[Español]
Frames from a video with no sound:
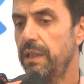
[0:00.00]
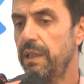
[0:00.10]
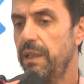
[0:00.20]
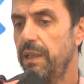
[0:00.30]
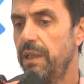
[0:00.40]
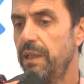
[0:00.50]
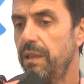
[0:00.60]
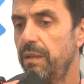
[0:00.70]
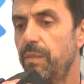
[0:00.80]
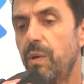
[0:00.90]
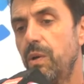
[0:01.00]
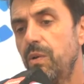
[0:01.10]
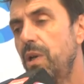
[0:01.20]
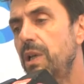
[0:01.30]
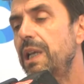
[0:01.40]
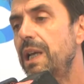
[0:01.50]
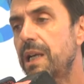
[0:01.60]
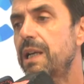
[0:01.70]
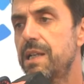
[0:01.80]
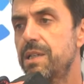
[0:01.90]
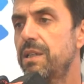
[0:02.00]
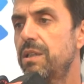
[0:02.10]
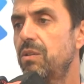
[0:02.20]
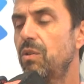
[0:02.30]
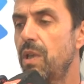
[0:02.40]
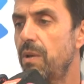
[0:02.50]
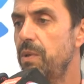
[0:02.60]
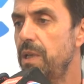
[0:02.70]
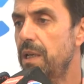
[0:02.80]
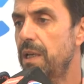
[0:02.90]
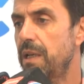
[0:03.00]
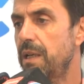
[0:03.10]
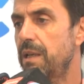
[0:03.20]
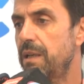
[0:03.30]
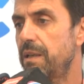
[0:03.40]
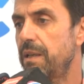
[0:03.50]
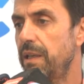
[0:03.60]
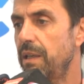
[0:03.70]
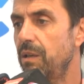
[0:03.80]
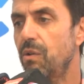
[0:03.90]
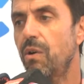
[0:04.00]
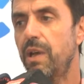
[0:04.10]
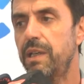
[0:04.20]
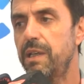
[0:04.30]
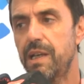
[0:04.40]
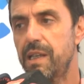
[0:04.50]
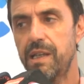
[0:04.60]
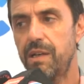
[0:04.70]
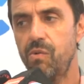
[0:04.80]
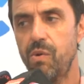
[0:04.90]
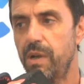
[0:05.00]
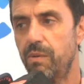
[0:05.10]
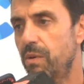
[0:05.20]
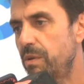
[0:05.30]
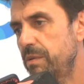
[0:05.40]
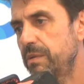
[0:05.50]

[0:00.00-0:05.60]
pero bueno, el de las calles todavía no hay nada nuevo.